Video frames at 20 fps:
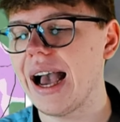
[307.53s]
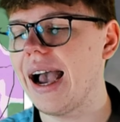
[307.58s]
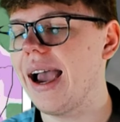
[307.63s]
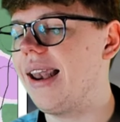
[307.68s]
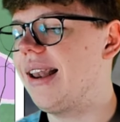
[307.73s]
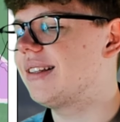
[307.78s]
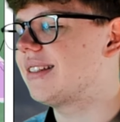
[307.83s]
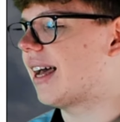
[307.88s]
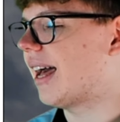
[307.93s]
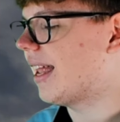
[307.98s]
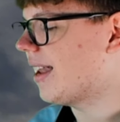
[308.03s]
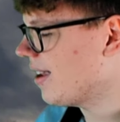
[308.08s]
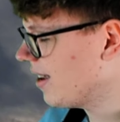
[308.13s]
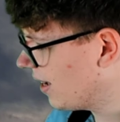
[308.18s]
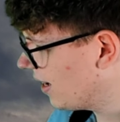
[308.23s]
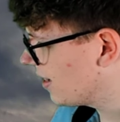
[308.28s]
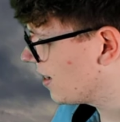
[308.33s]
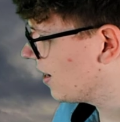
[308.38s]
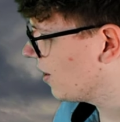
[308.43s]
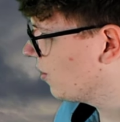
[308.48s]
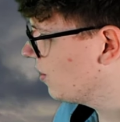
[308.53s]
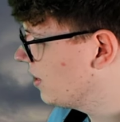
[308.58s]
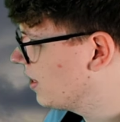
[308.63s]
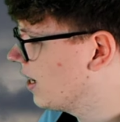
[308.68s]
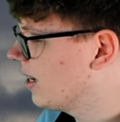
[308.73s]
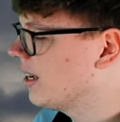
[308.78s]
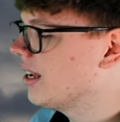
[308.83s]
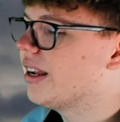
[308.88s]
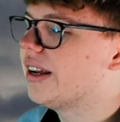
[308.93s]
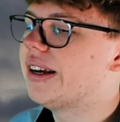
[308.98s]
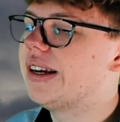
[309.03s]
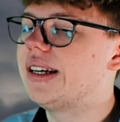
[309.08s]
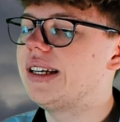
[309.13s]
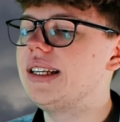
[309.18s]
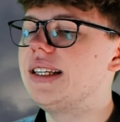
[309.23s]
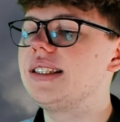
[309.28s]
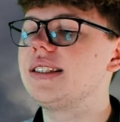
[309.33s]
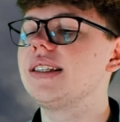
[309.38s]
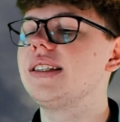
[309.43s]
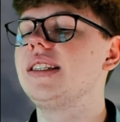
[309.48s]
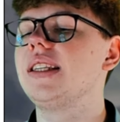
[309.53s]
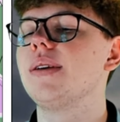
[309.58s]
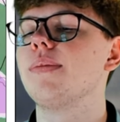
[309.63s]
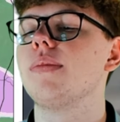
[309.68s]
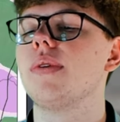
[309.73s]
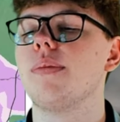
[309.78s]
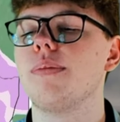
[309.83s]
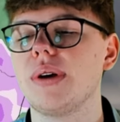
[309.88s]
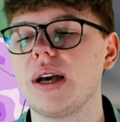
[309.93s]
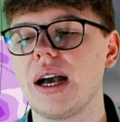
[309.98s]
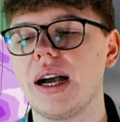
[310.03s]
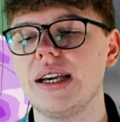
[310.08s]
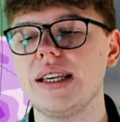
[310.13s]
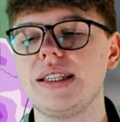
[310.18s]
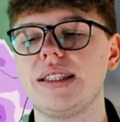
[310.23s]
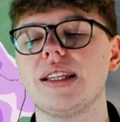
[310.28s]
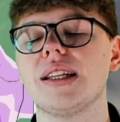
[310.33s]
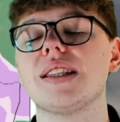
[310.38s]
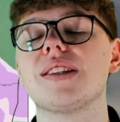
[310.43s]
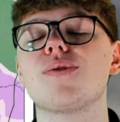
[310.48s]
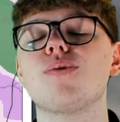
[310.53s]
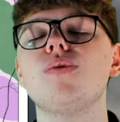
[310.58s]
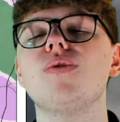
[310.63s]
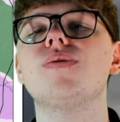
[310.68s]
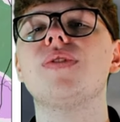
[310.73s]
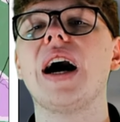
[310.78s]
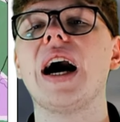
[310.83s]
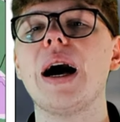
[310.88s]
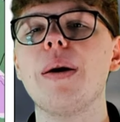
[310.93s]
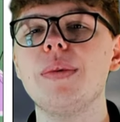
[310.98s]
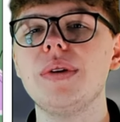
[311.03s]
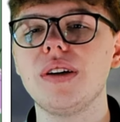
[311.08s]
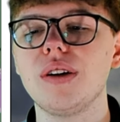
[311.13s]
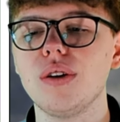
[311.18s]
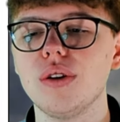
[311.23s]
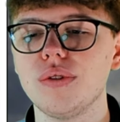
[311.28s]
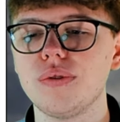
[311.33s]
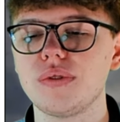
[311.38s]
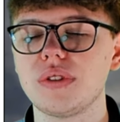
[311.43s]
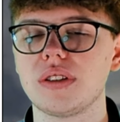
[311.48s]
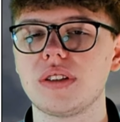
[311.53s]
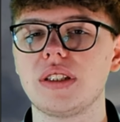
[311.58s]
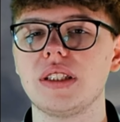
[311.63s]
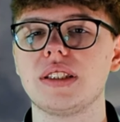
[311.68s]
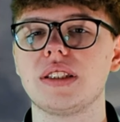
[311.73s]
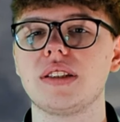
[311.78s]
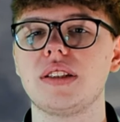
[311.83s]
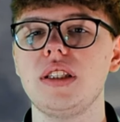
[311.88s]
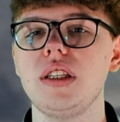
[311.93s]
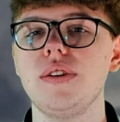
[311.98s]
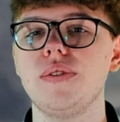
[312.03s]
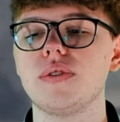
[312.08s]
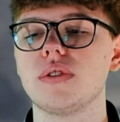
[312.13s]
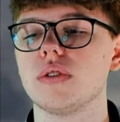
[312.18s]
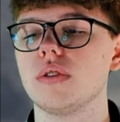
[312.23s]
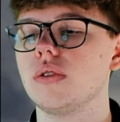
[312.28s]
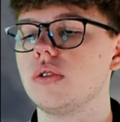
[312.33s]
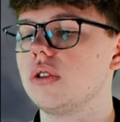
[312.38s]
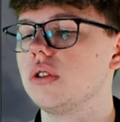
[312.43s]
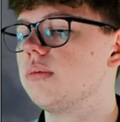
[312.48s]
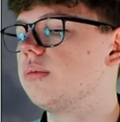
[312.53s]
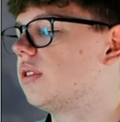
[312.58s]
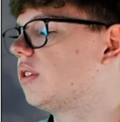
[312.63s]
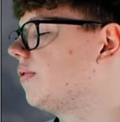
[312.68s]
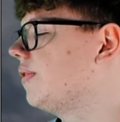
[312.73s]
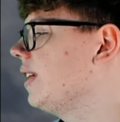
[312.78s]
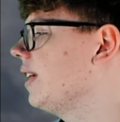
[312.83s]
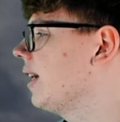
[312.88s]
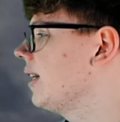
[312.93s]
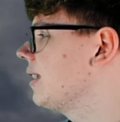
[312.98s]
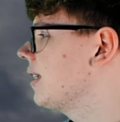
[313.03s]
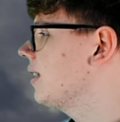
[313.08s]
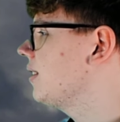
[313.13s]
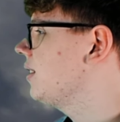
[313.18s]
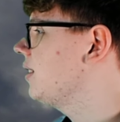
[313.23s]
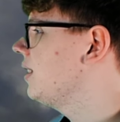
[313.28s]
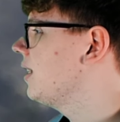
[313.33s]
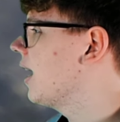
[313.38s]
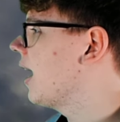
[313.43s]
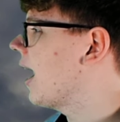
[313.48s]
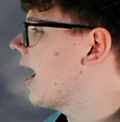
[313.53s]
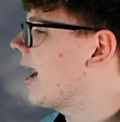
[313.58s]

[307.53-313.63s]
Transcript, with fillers: Alles andere darunter ist in dem Bereich der zu warmen Luft des Tiefs und somit wäre das hier